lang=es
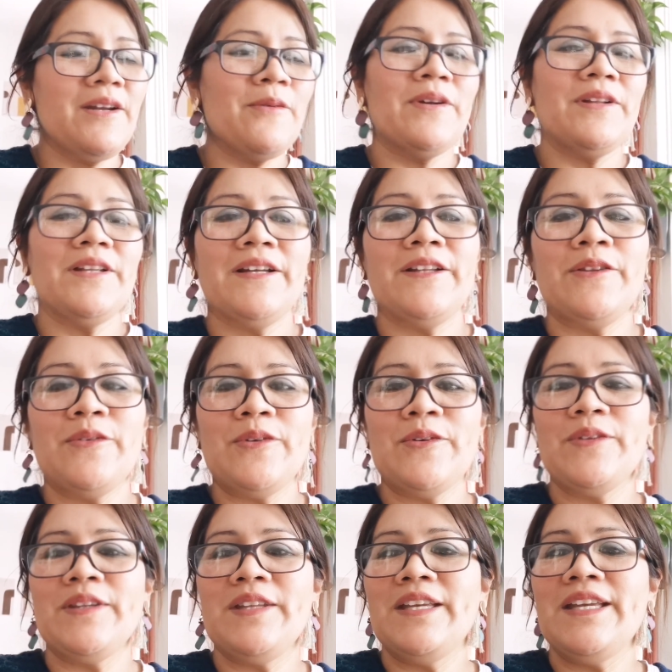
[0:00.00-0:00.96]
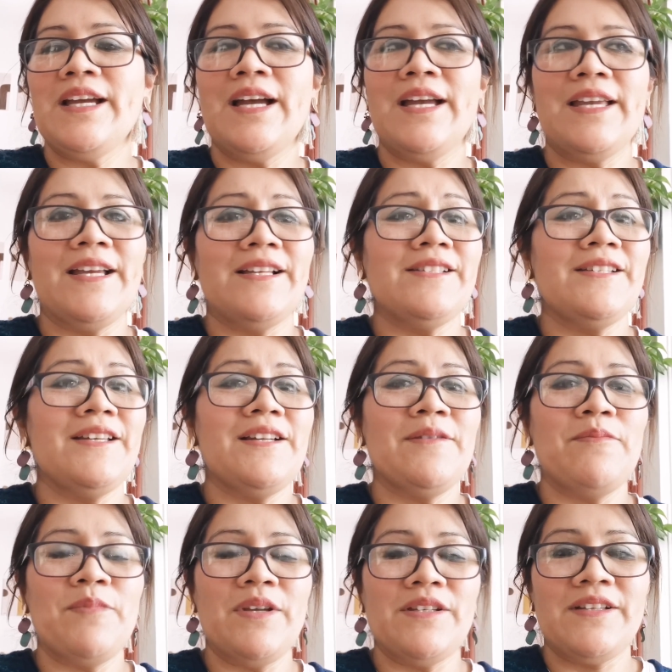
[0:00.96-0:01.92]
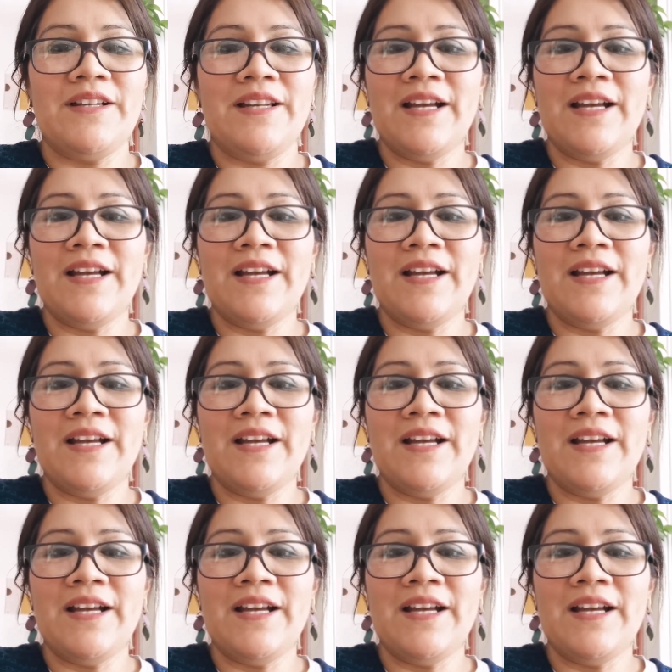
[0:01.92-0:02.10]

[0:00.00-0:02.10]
Recuerden que todos los días hay que hacer limpieza en